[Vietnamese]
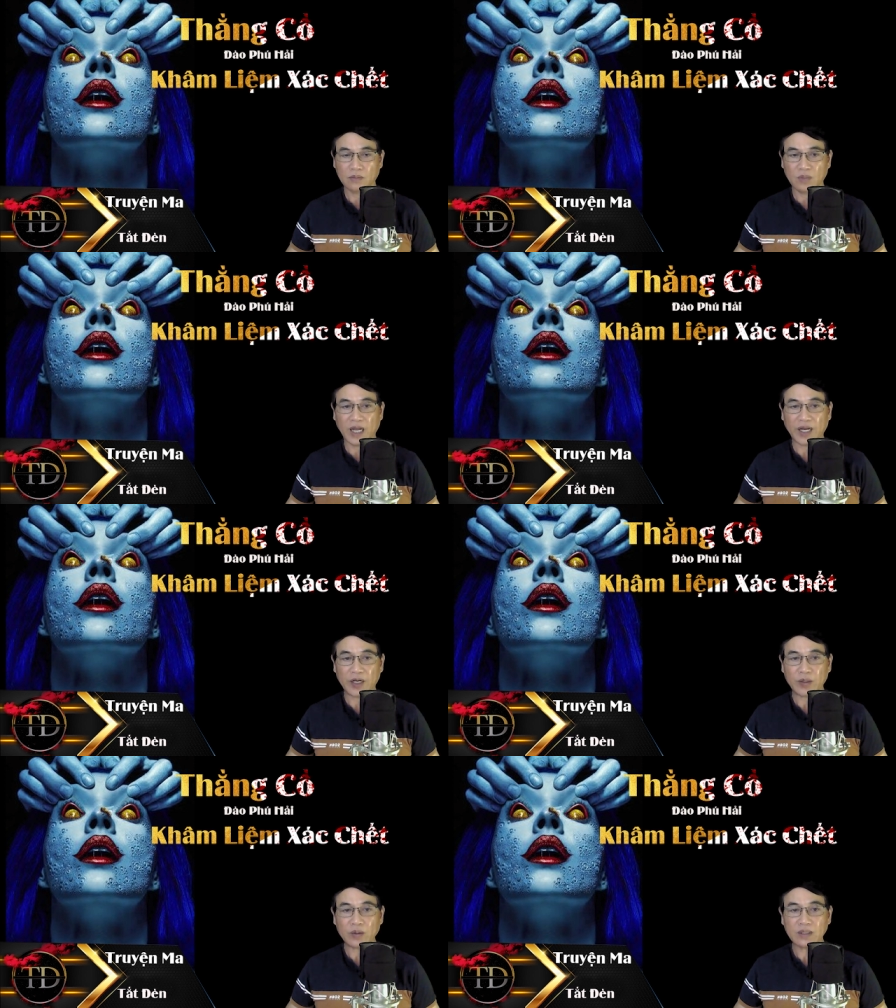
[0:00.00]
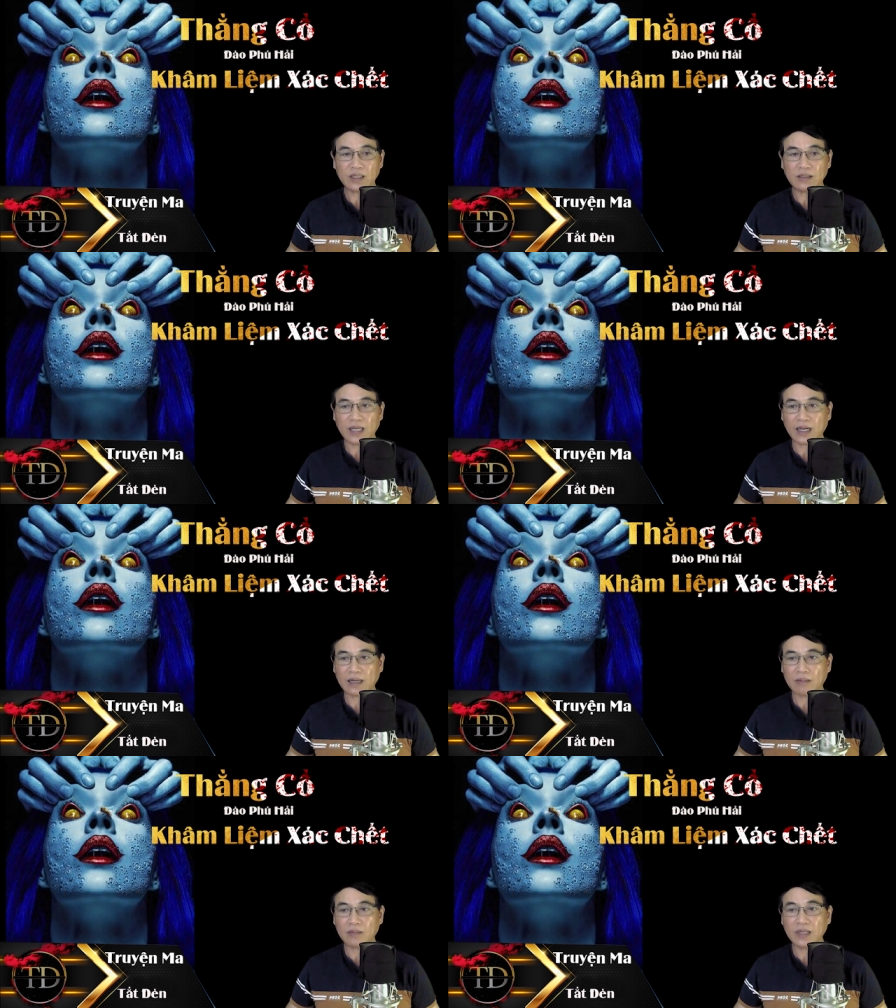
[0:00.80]
Lại có tin
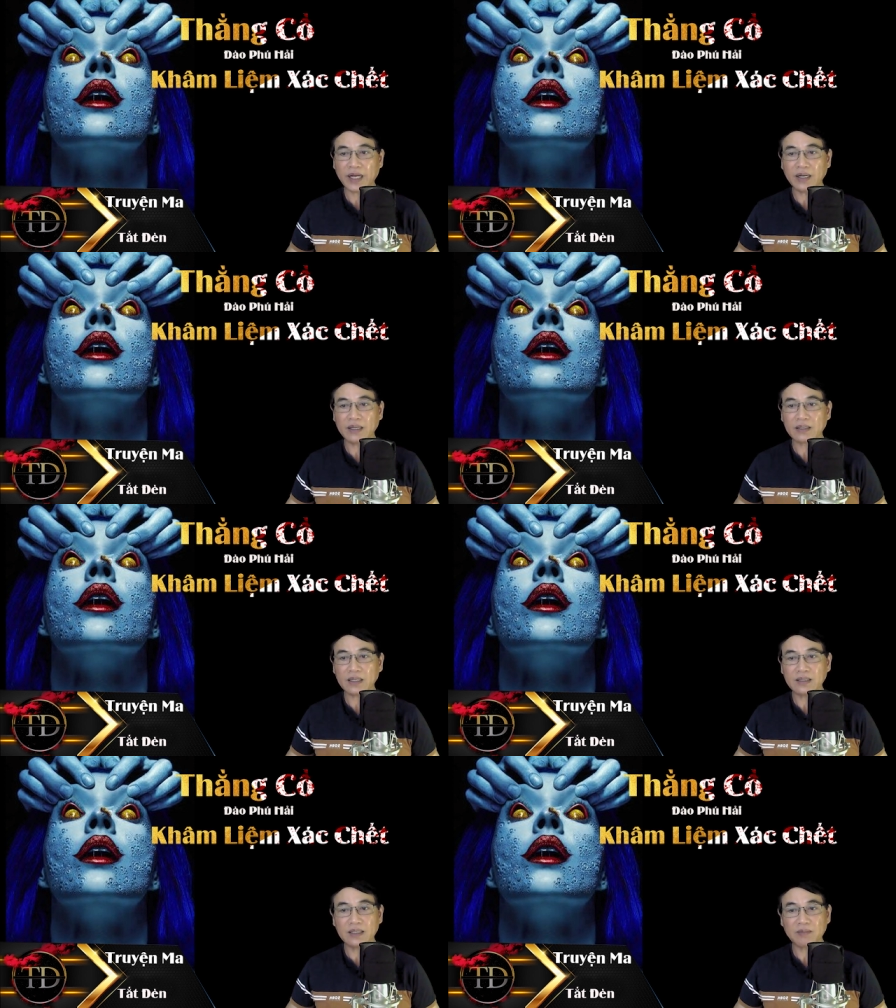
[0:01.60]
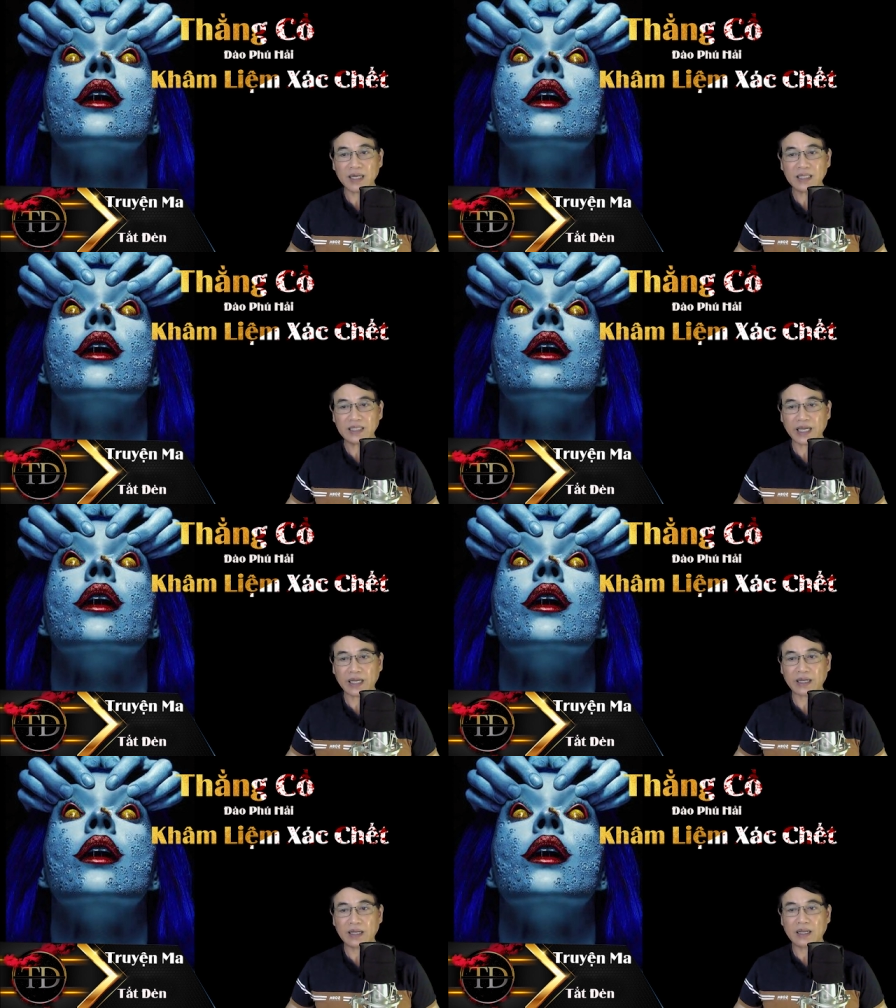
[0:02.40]
là lấy được cái xương bánh
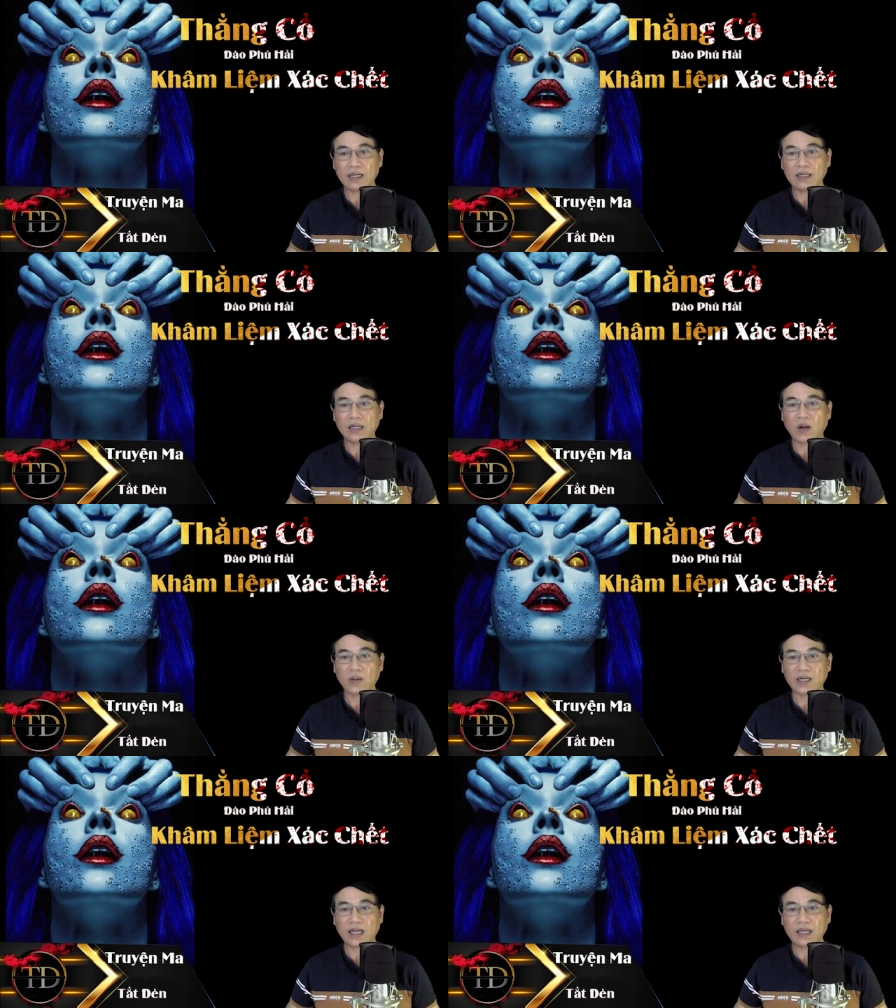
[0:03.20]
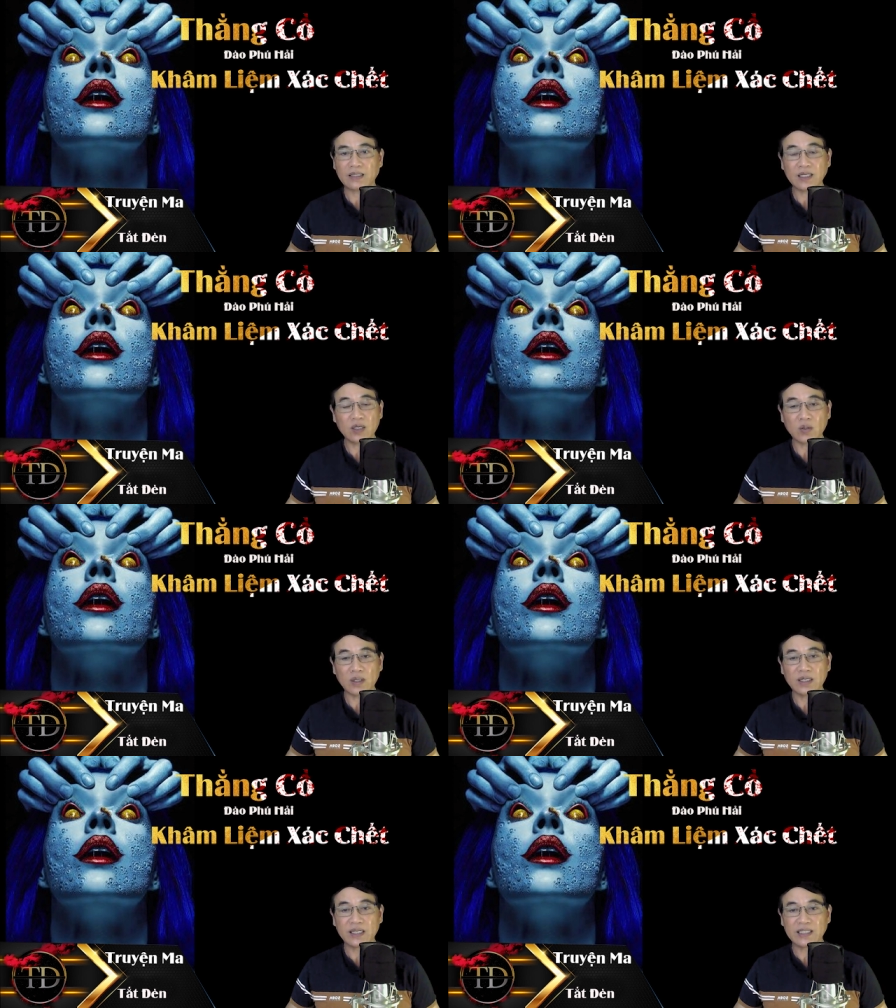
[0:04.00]
chè hoặc là chân của
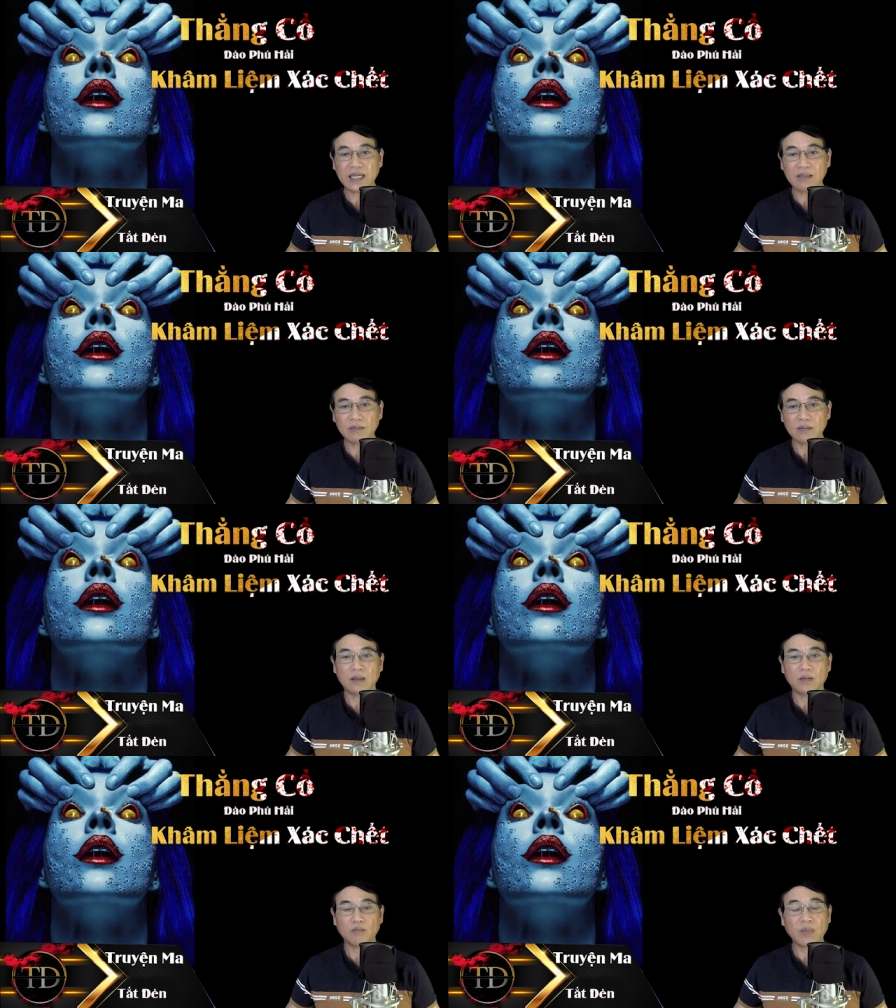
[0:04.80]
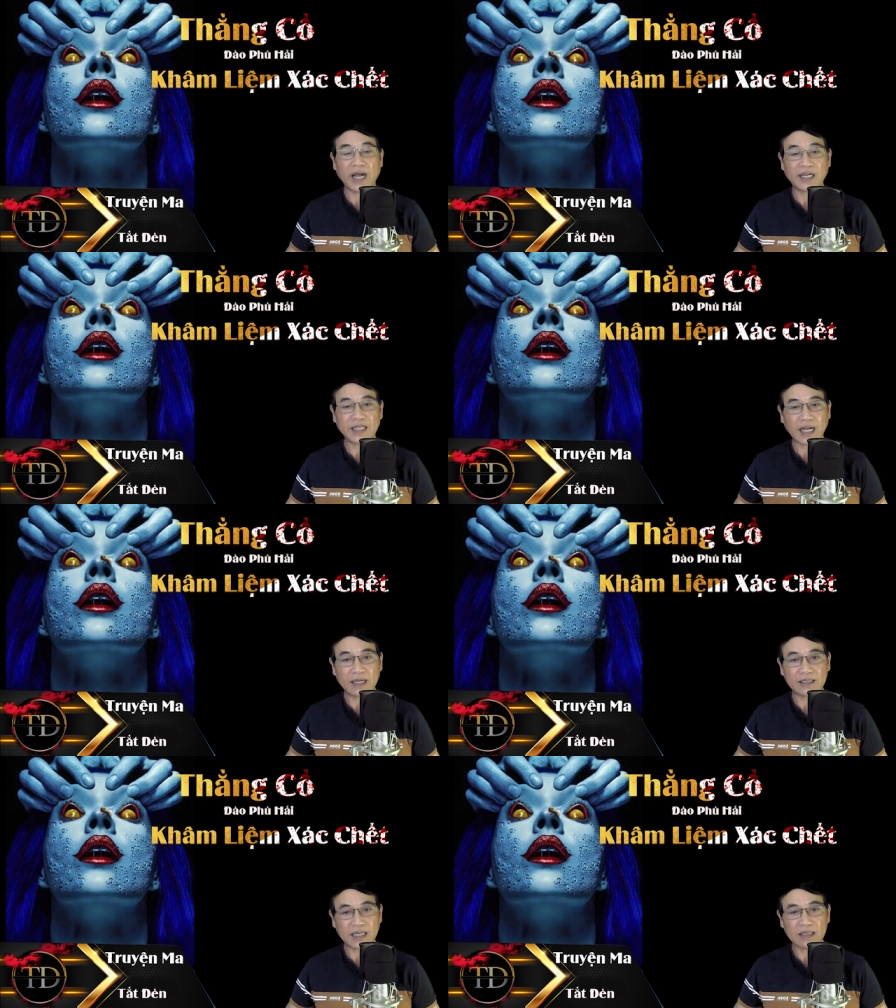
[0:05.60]
người chết, mài
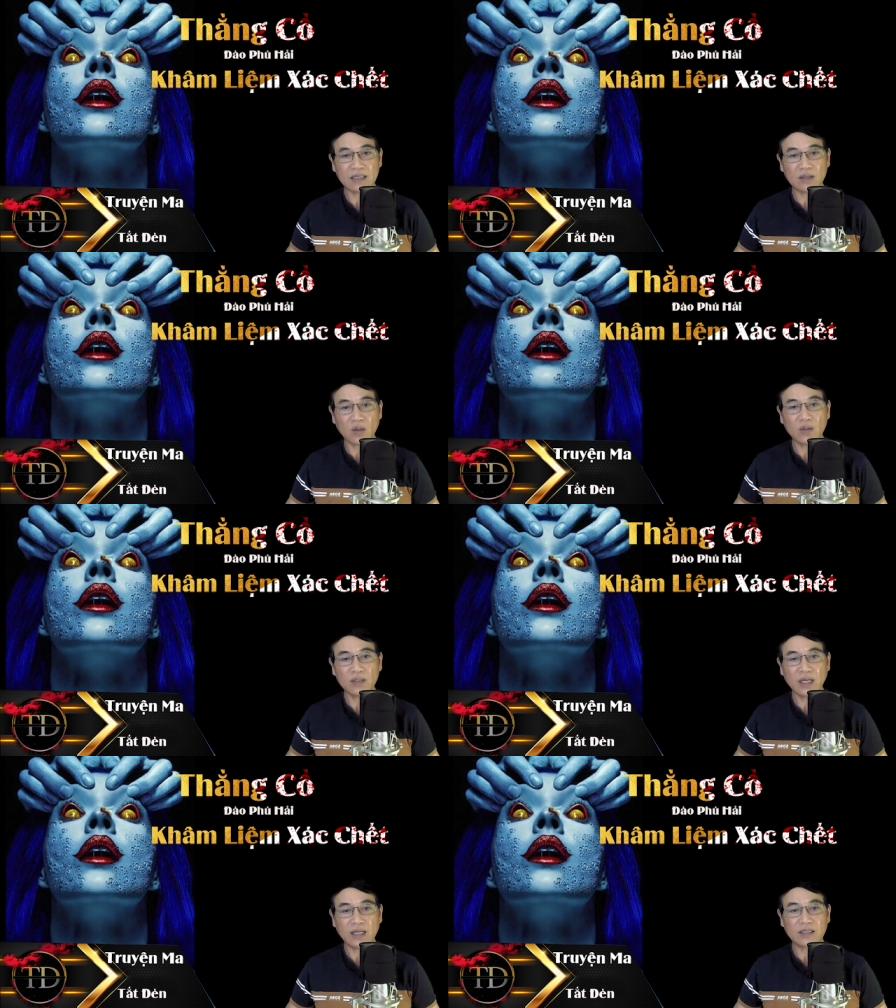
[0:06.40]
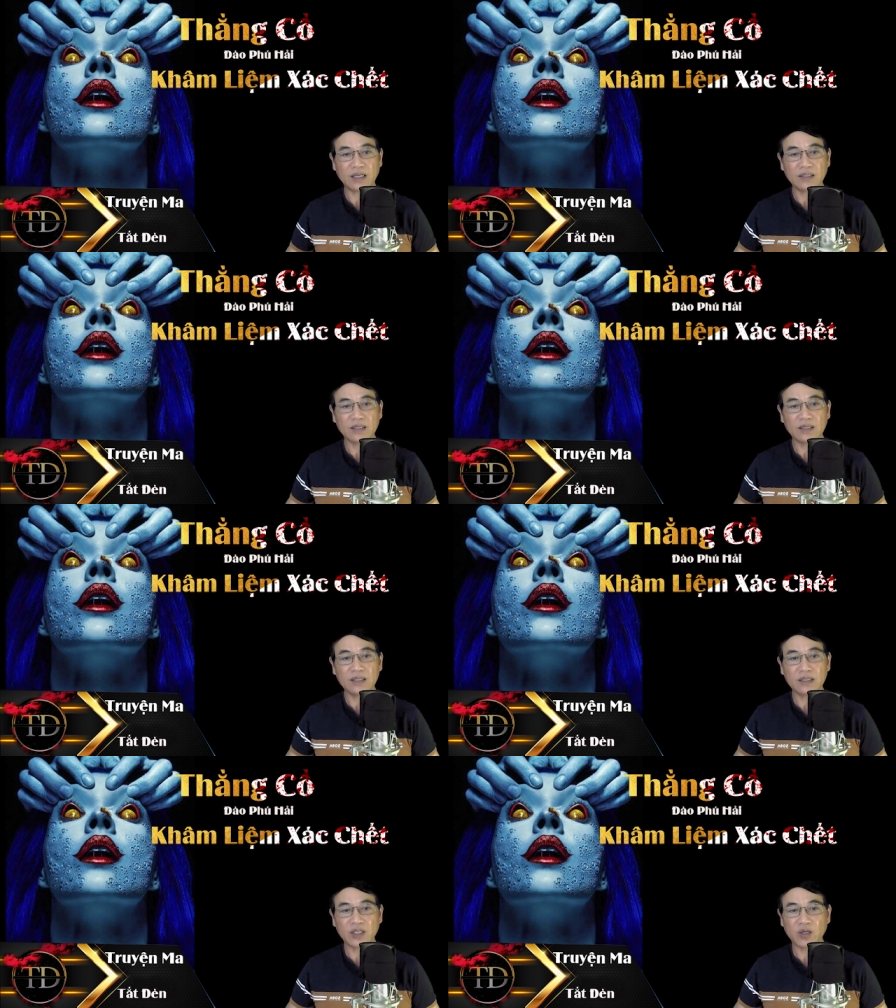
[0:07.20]
ra sắc nước uống sẽ chữa
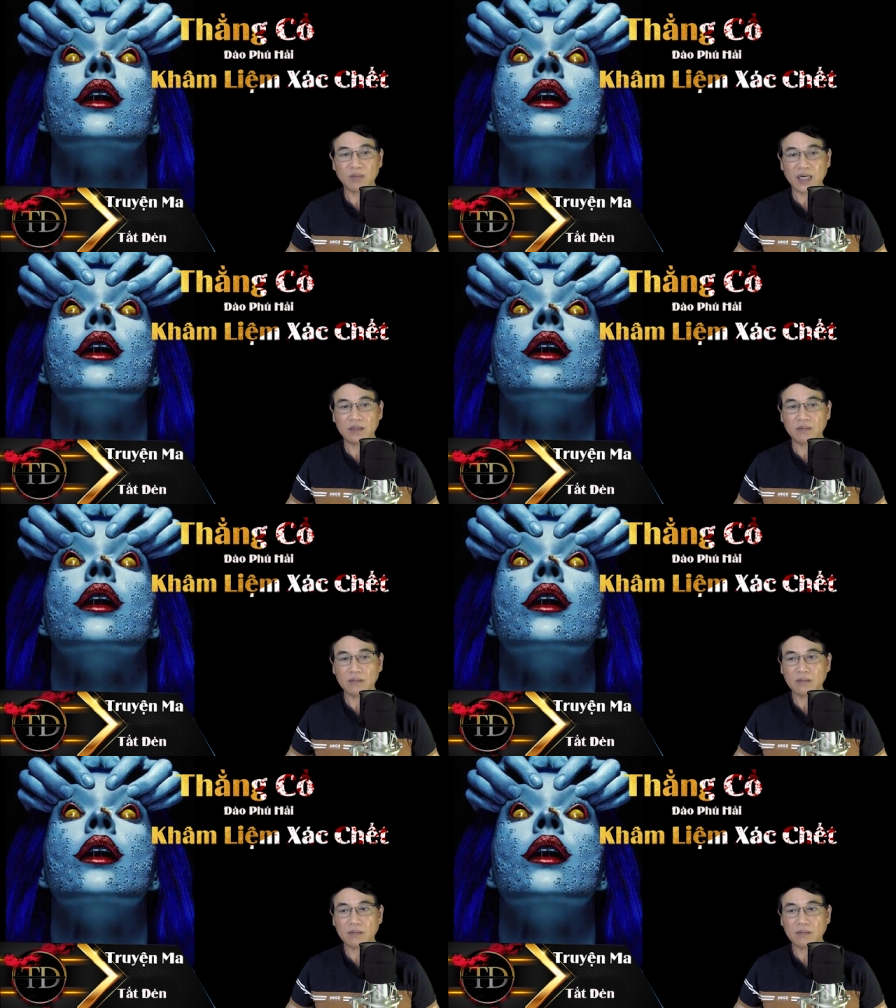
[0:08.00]
được nhiều bệnh,